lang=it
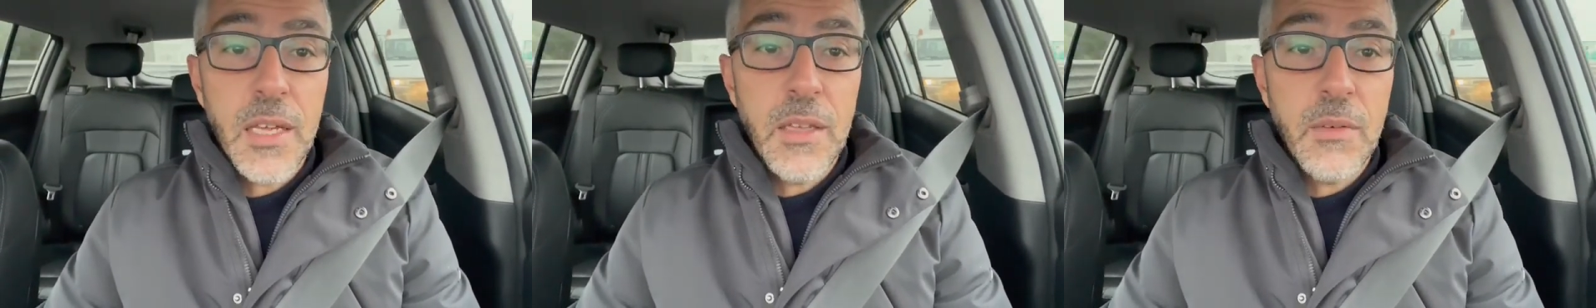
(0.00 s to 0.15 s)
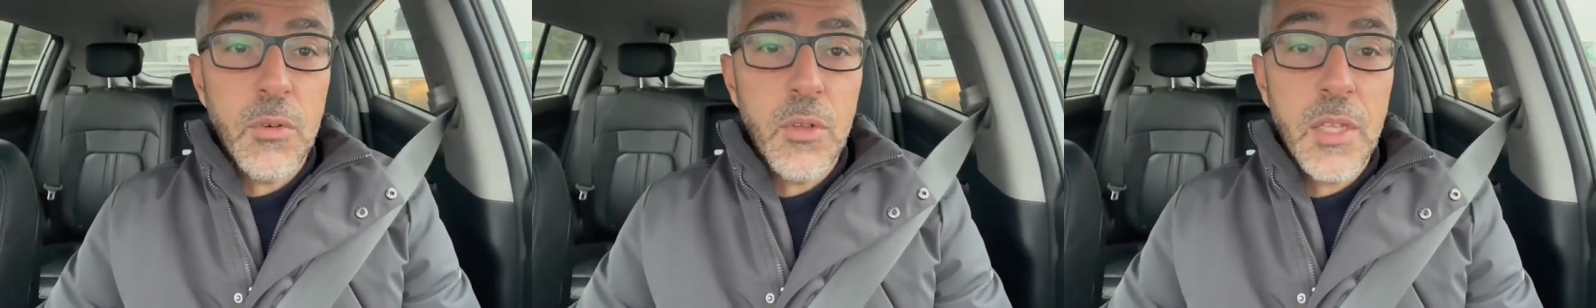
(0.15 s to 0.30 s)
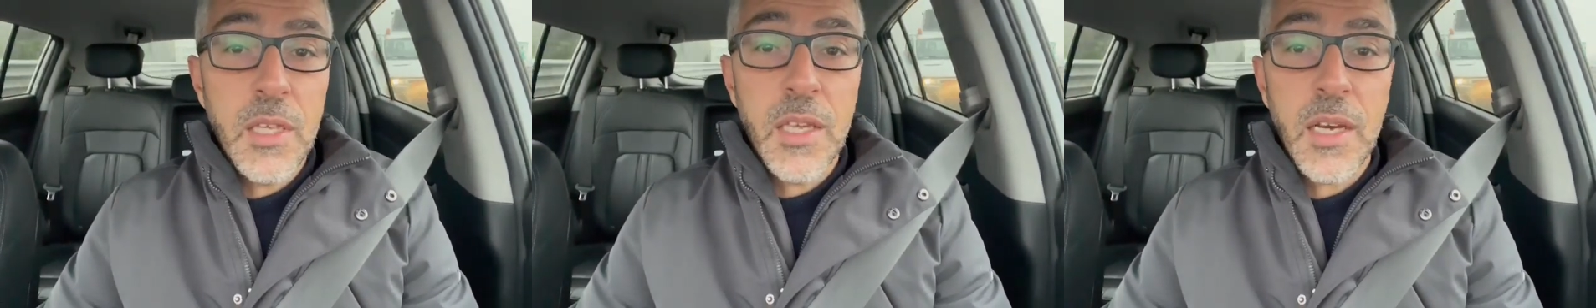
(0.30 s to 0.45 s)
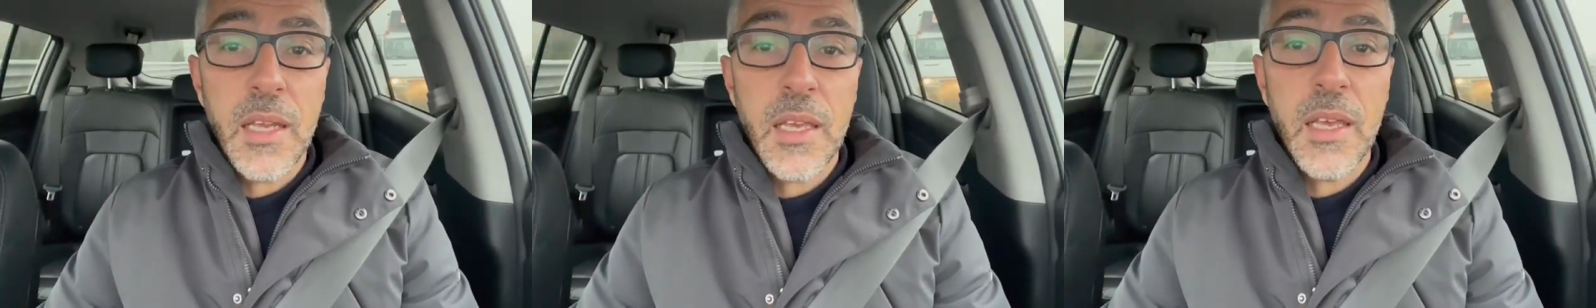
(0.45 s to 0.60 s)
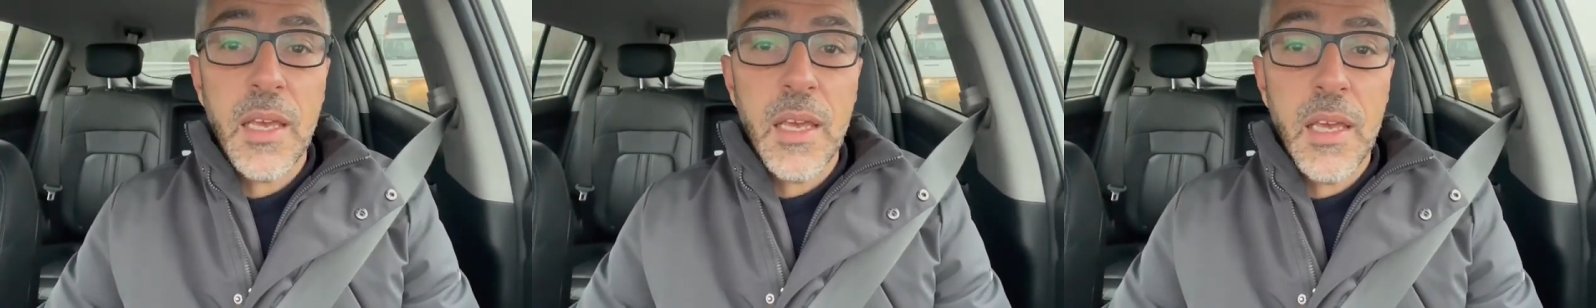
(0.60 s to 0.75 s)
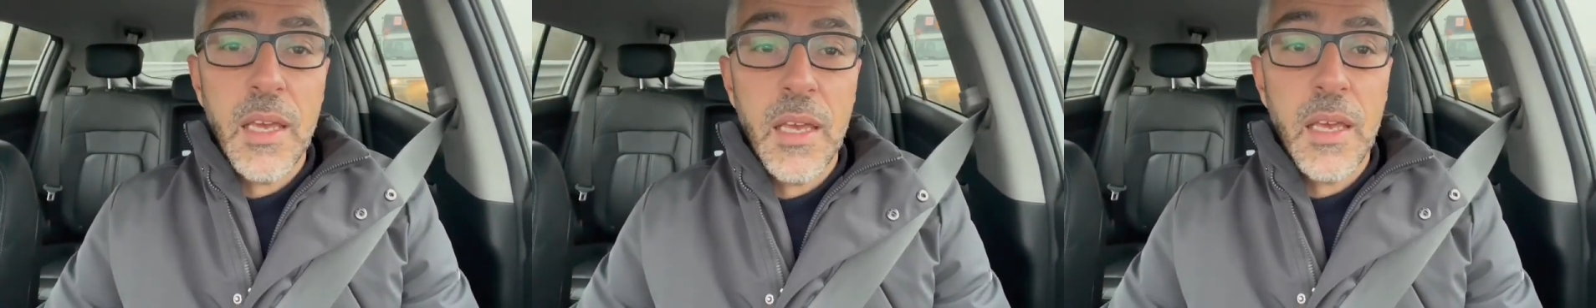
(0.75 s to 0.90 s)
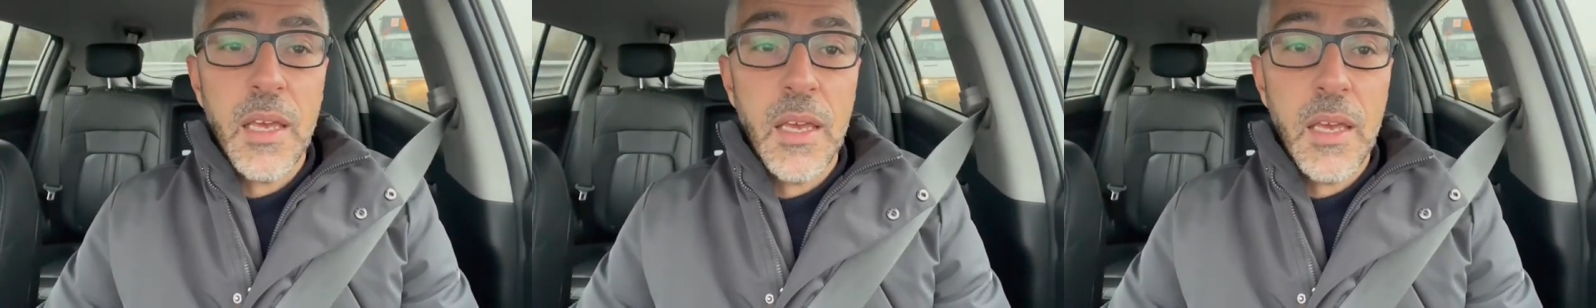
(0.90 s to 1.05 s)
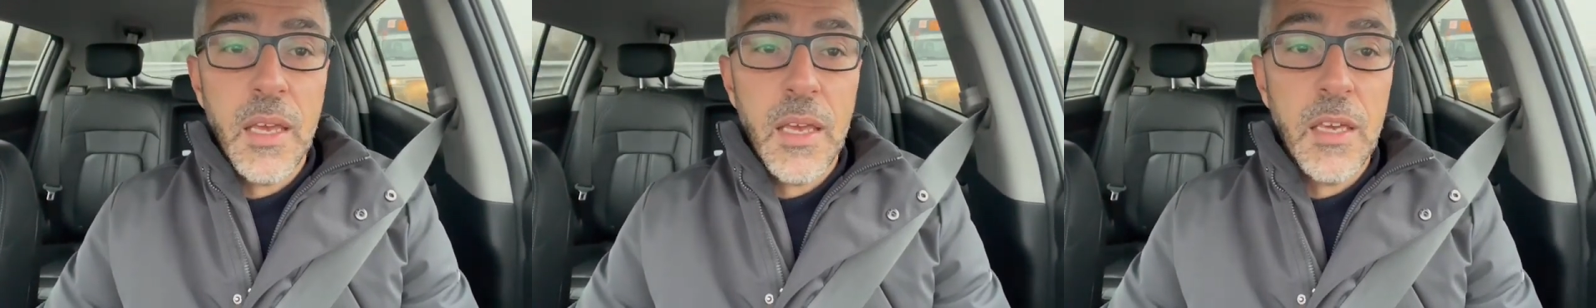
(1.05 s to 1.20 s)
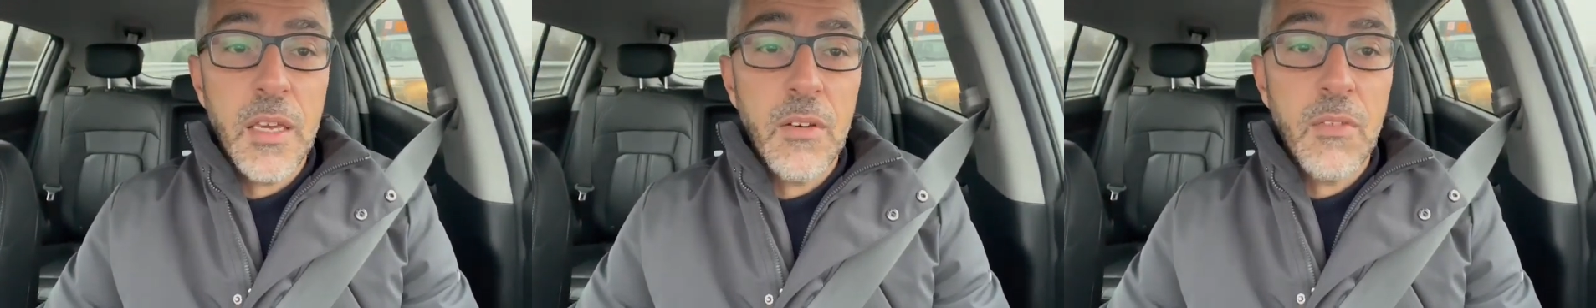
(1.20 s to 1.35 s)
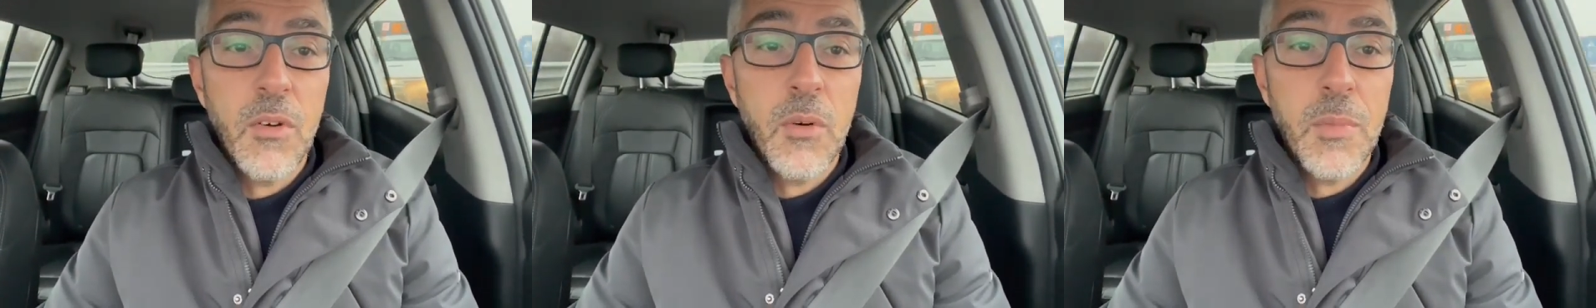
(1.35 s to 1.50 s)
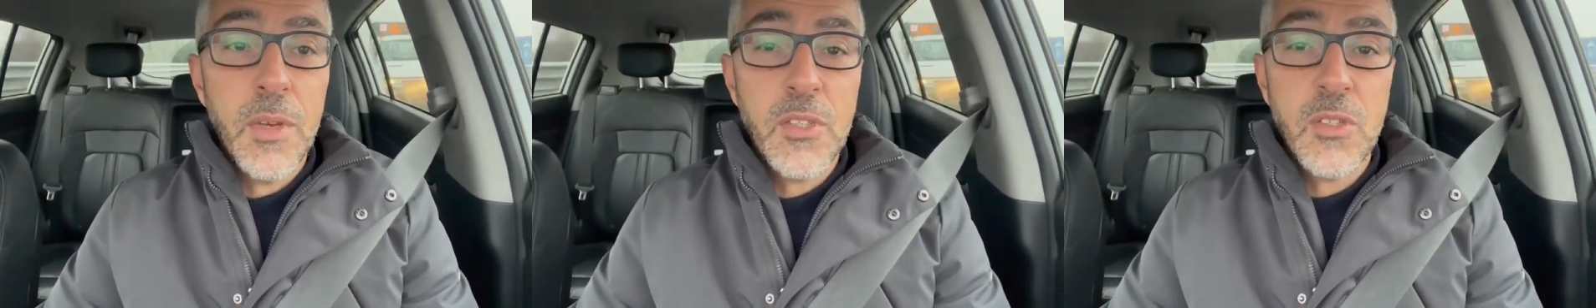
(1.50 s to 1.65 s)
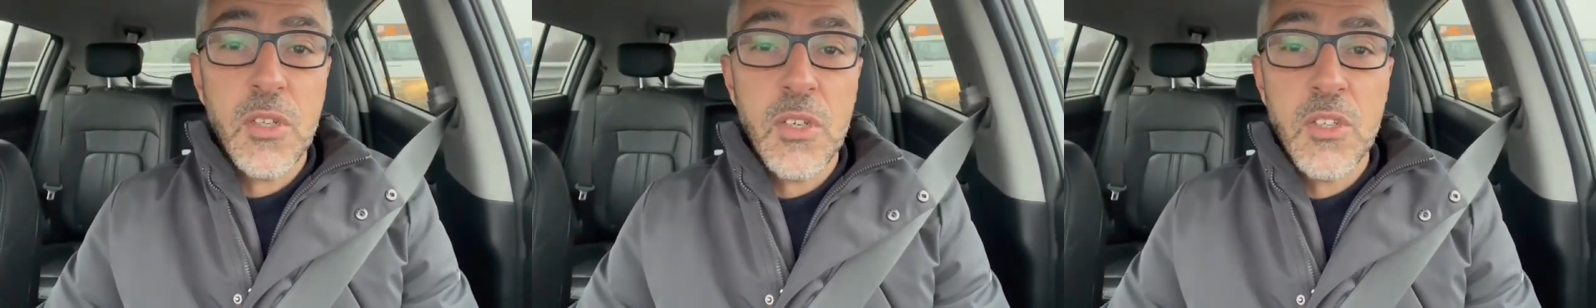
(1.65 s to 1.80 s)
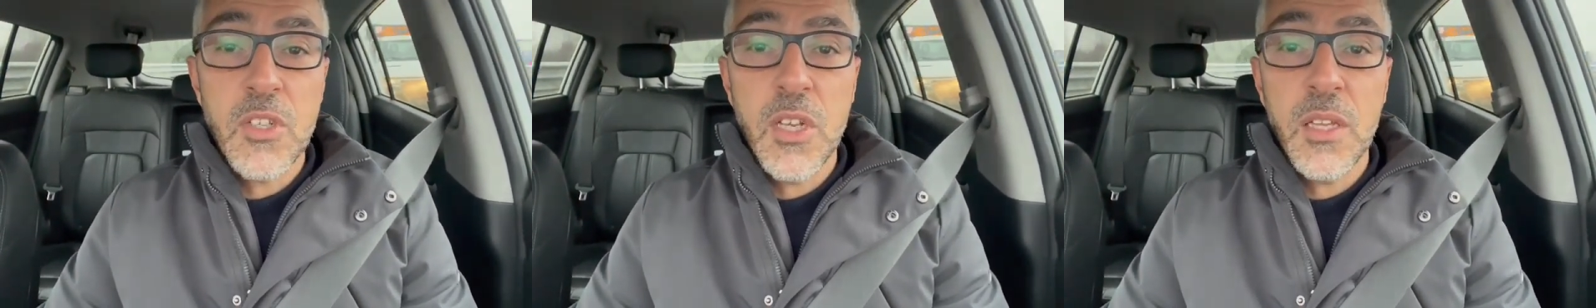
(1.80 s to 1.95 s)
devo dire che io avevo
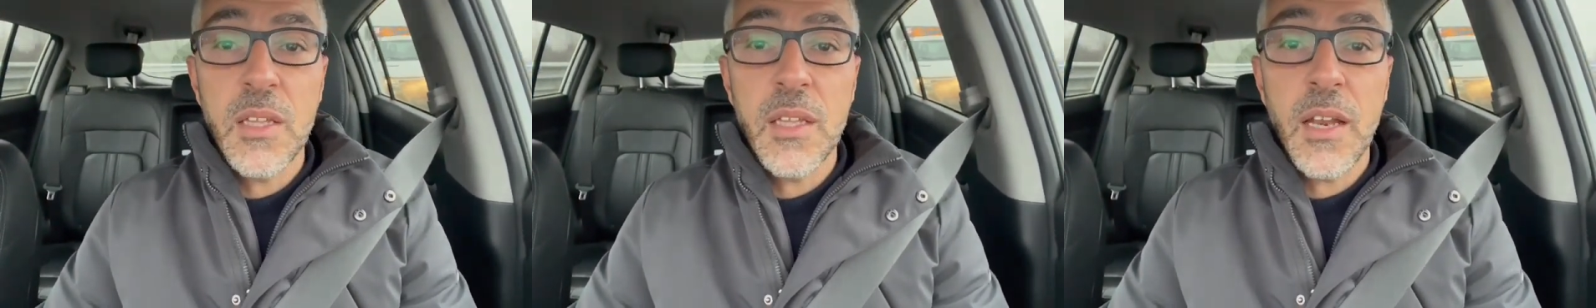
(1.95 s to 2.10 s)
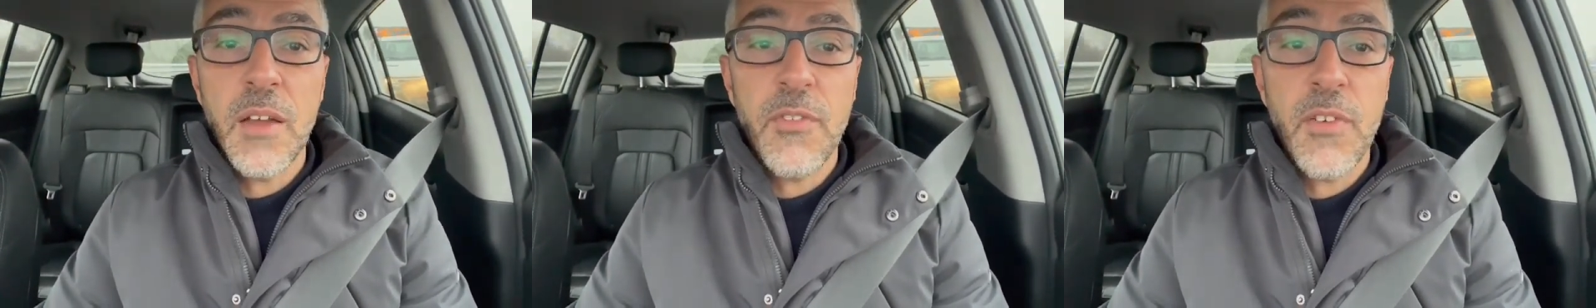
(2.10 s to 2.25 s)
messo Argentina